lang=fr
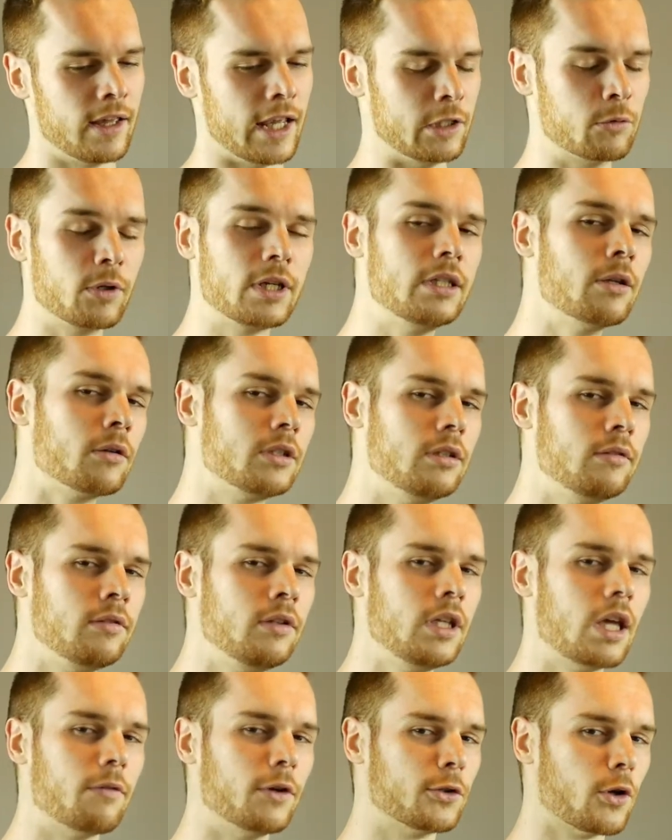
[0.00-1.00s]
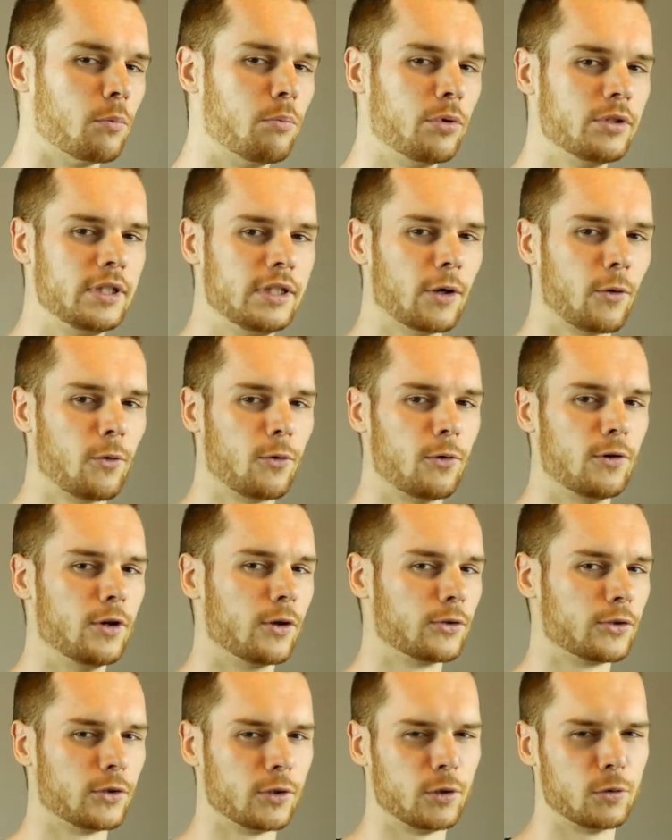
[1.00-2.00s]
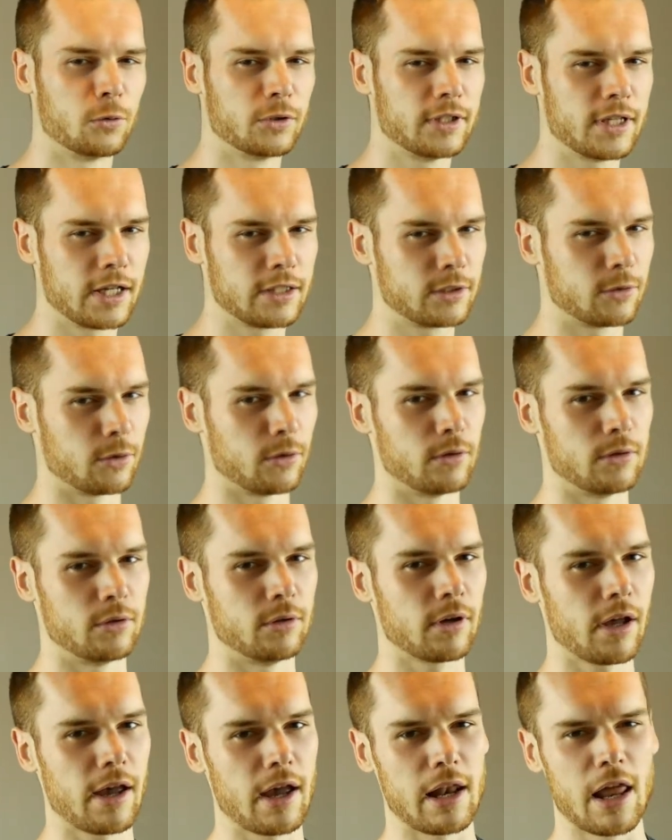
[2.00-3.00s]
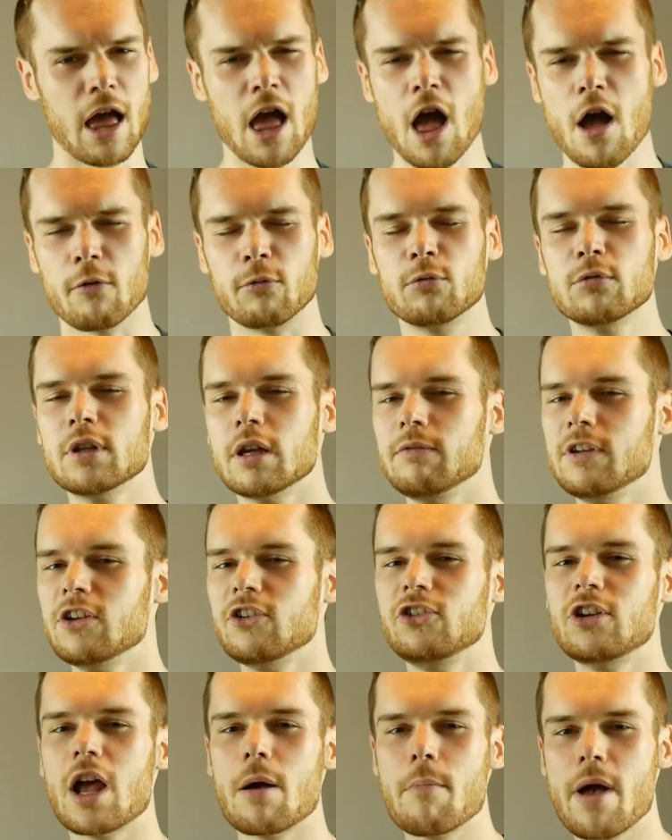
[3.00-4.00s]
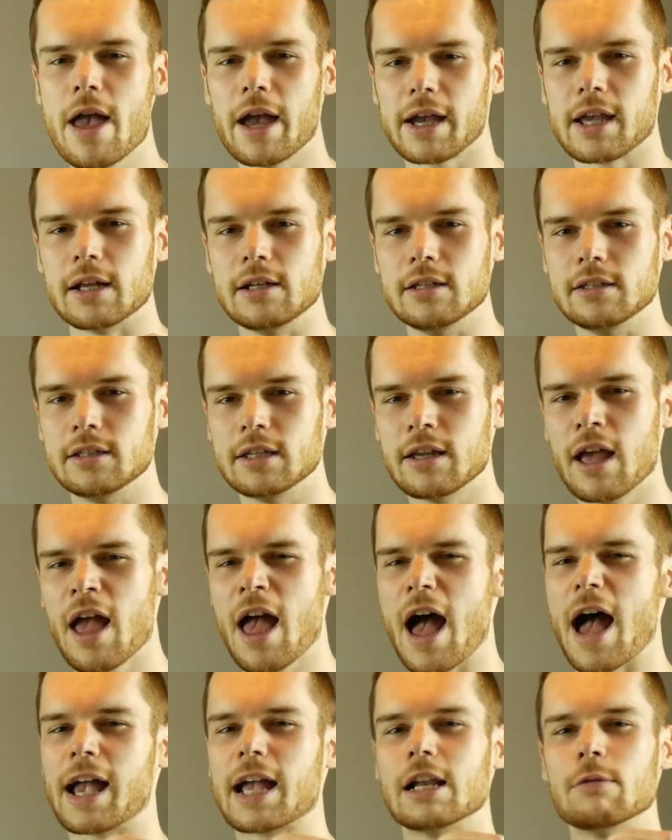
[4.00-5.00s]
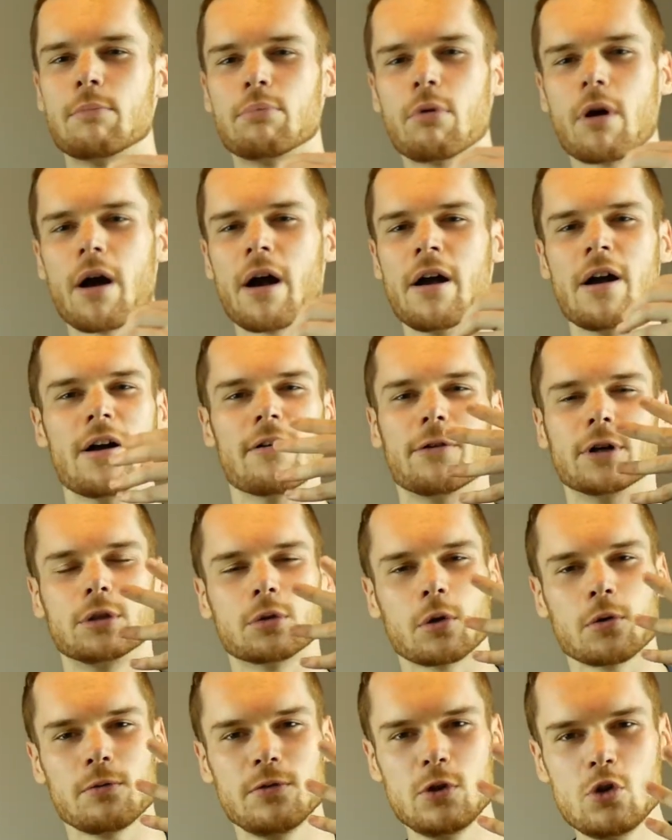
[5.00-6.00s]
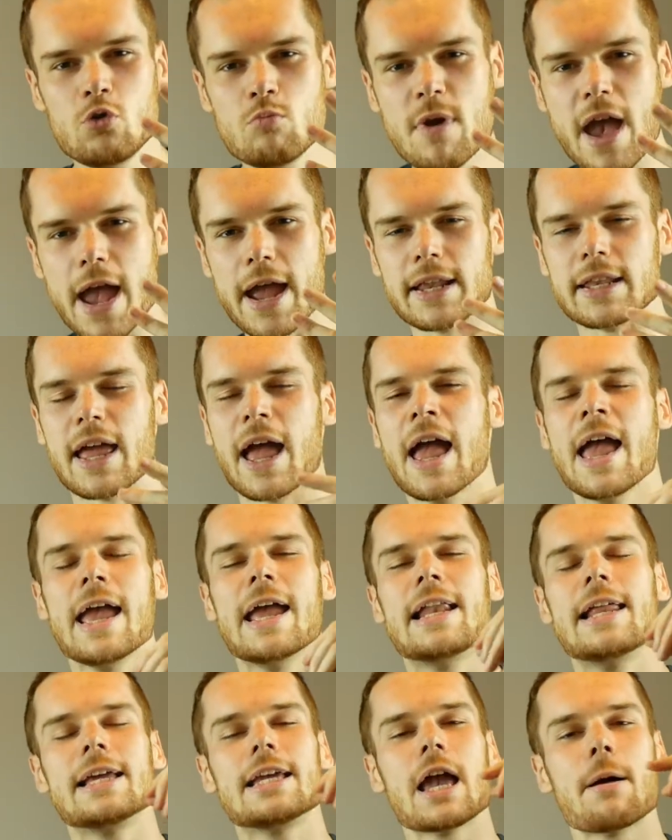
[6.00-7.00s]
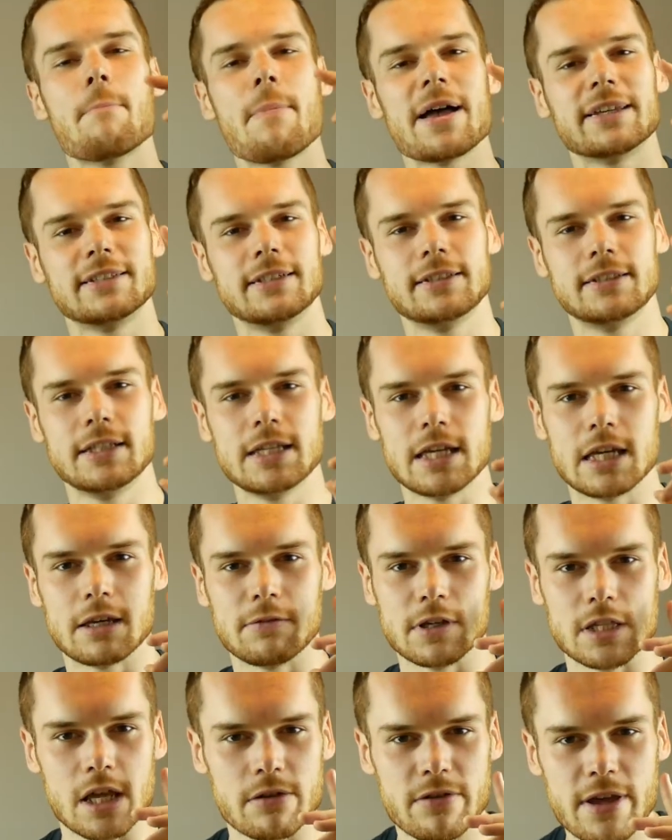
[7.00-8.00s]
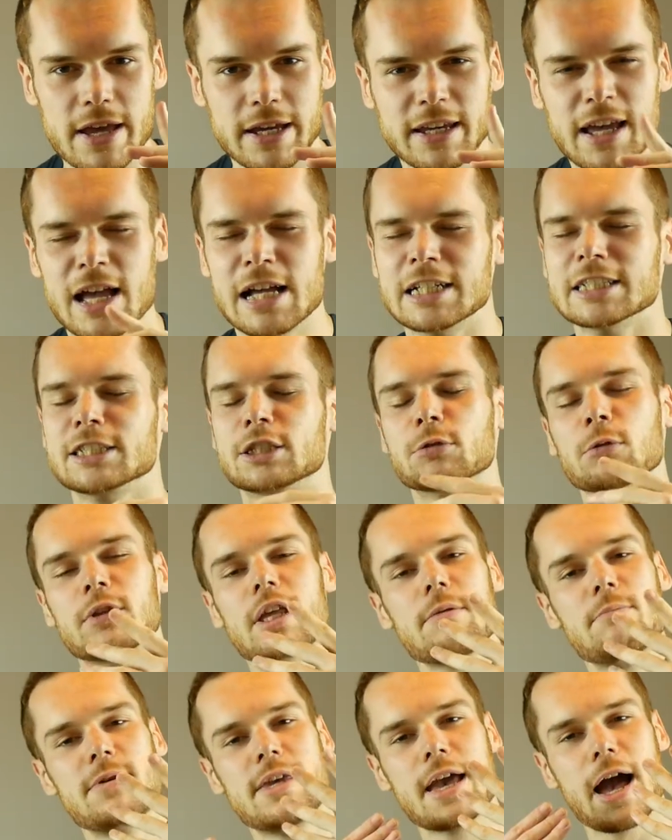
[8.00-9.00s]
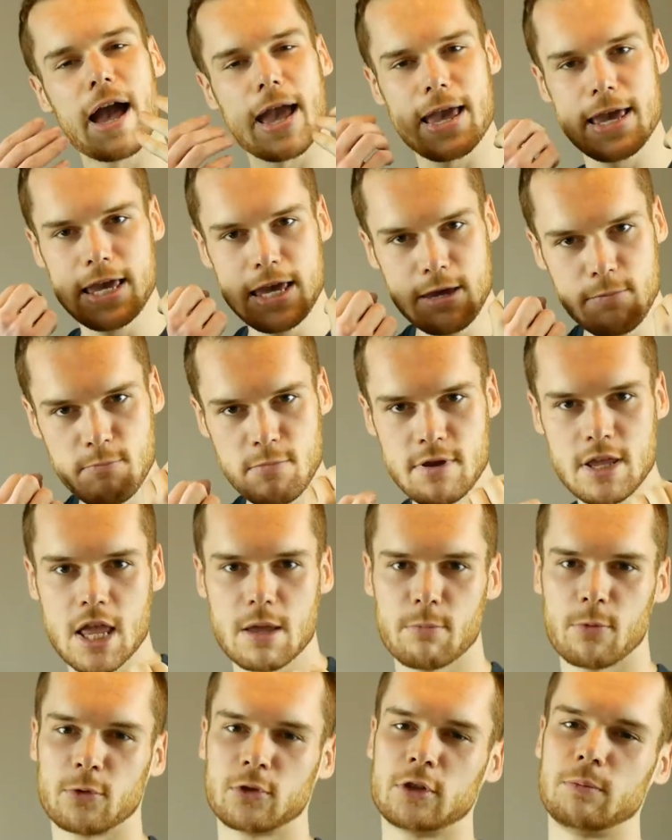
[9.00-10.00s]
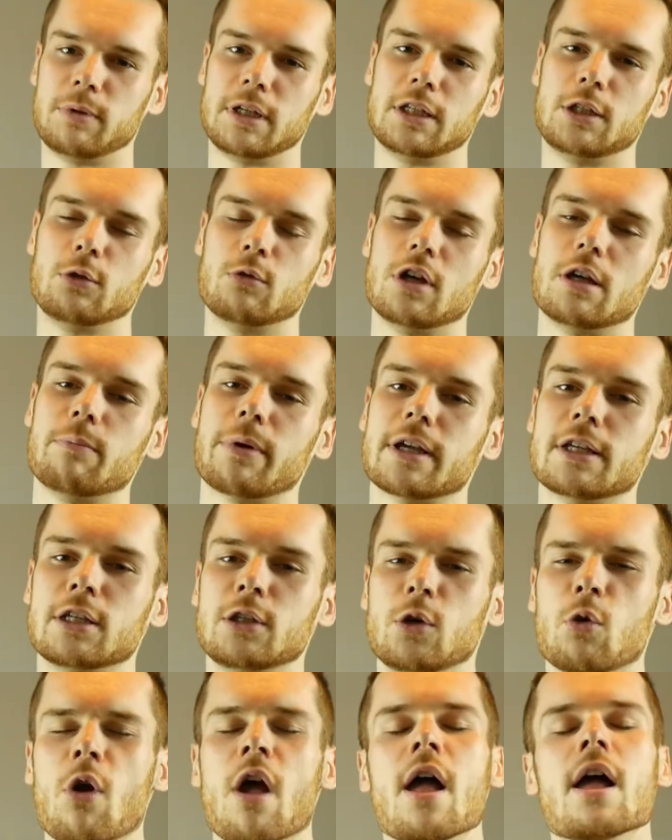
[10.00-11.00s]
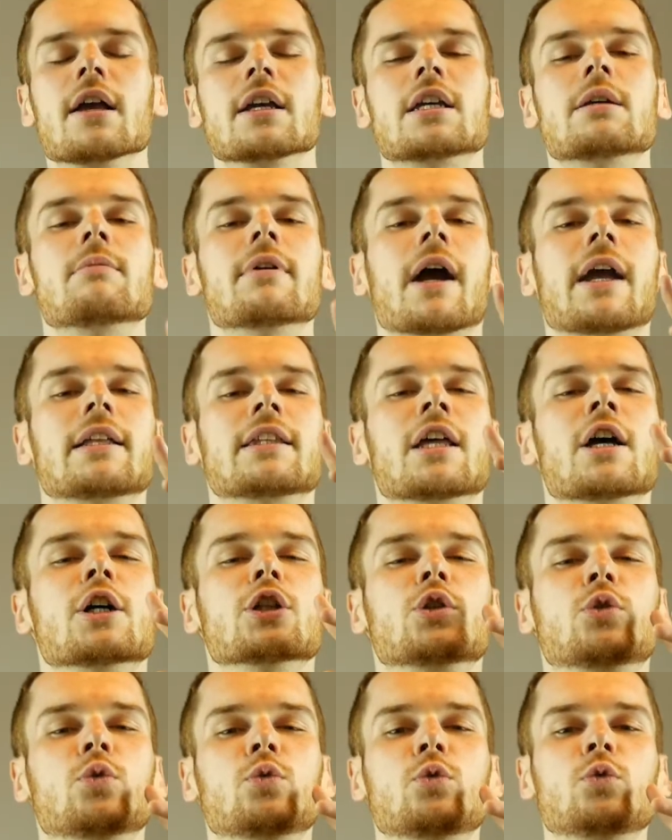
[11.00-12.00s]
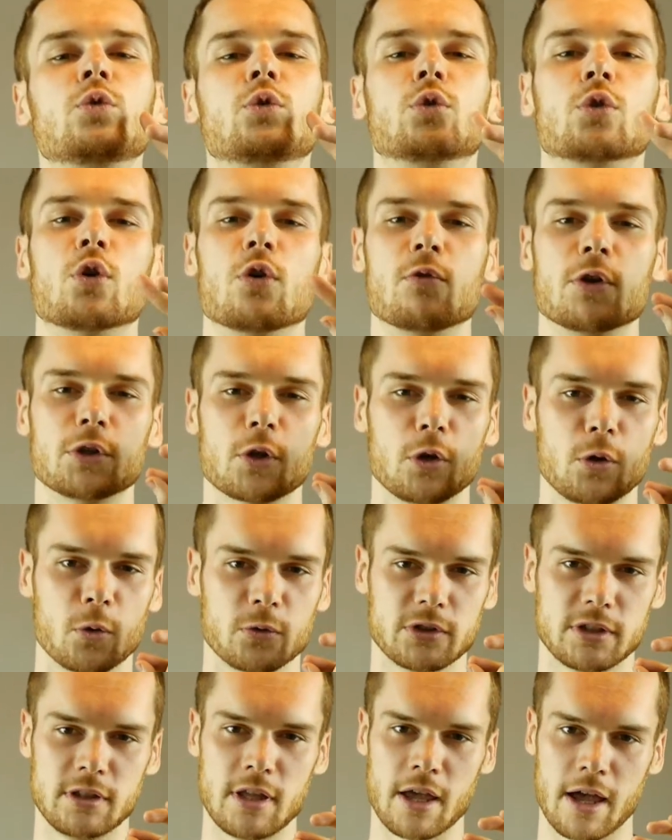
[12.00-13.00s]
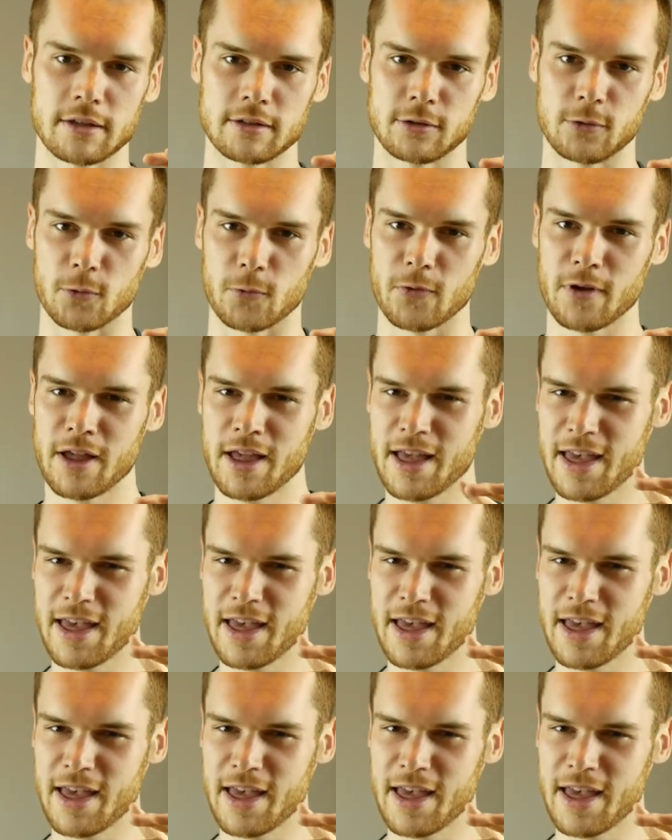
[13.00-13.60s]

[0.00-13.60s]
Et donc à votre petit rôle dans ce contexte culturel. Vous n'aviez jamais réalisé à quel point votre vie humaine et les capacités qui viennent avec sont des biens imminemment spéciaux et précieux qui méritent toute votre considération.